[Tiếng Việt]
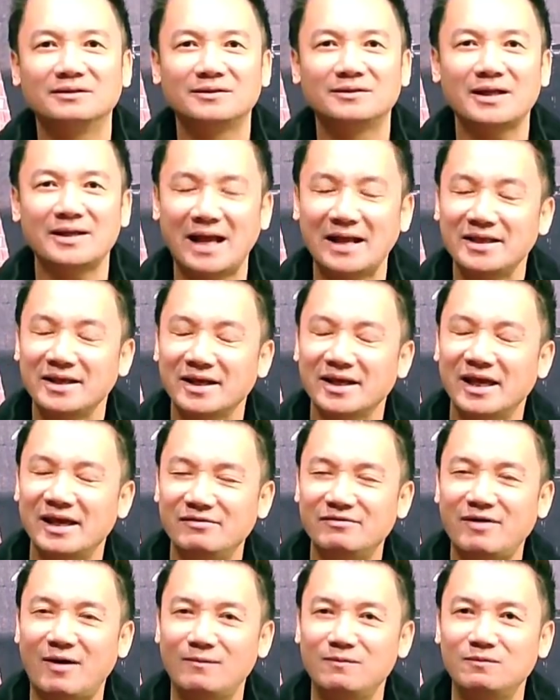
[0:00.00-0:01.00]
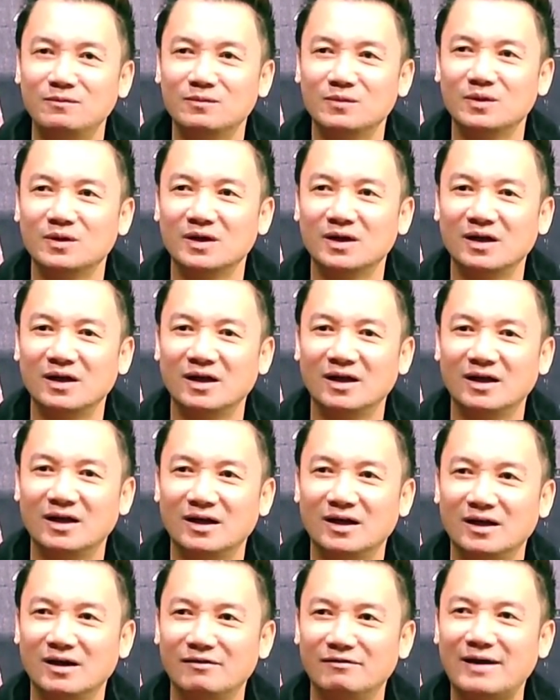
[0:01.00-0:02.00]
tất cả những cái hy vọng
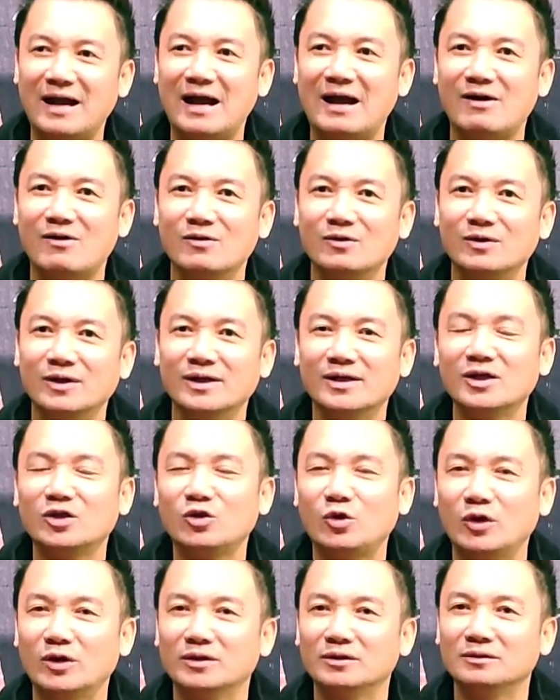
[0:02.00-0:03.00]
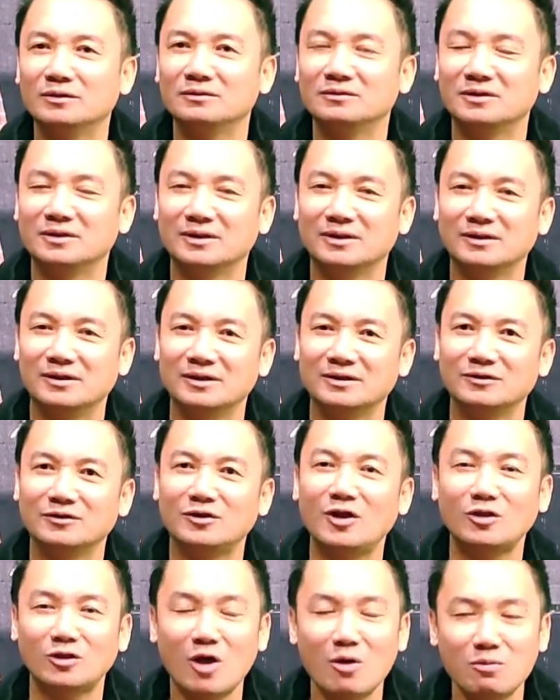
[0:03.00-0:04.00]
à, vào những cái chuyện à,
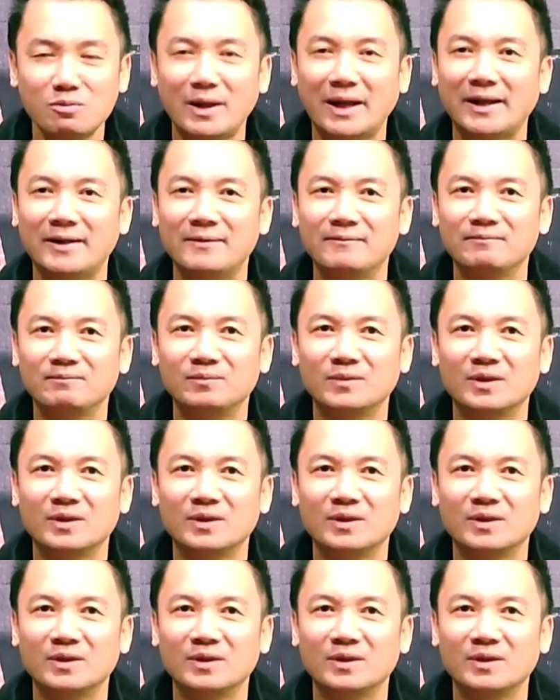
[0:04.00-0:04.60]
tốt tốt này